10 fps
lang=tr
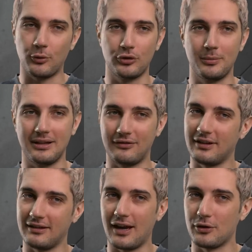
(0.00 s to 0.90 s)
Podyum
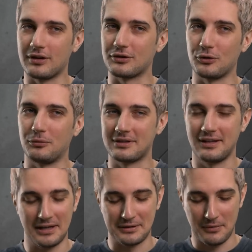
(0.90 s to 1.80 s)
hedefinden daha yukarısı olması
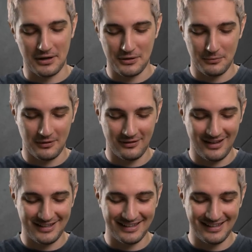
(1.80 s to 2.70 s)
lazım bence ama
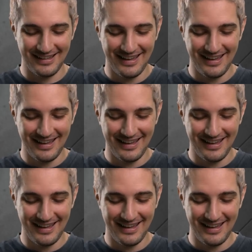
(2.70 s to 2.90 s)
neyse.